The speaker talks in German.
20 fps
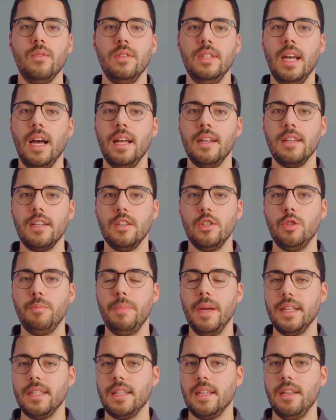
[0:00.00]
und die anderen
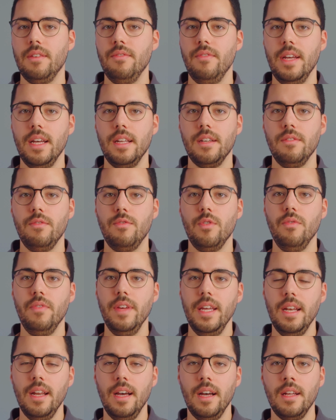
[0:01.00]
Spektren werden für
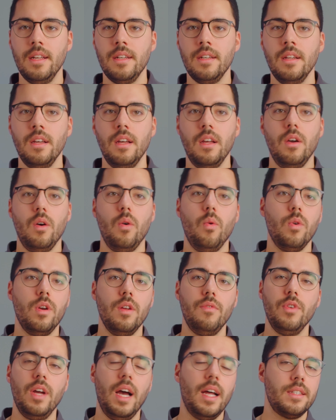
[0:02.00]
WLAN oder
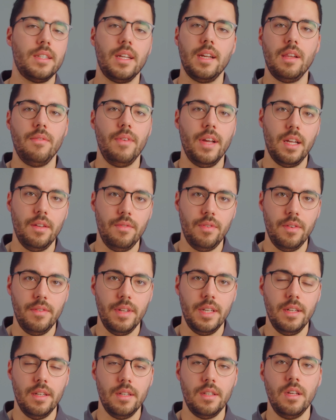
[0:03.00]
für andere Zwecke
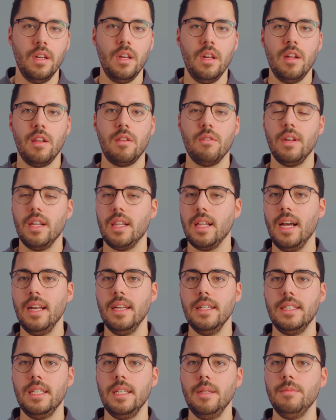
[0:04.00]
verwendet, sodass
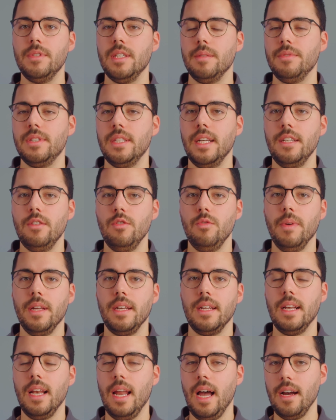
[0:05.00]
alle Teams am Set über
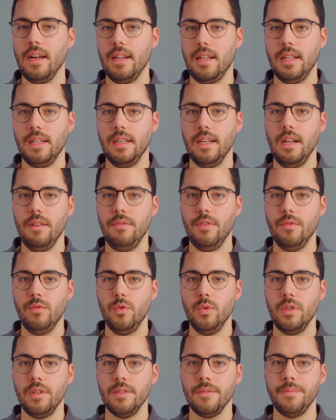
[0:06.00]
ein klares Signal
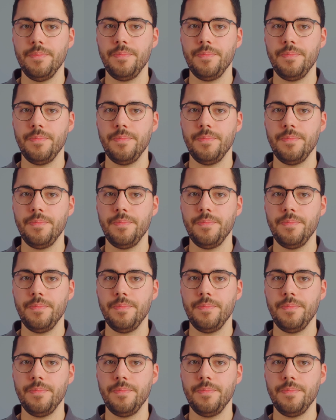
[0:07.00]
verfügen.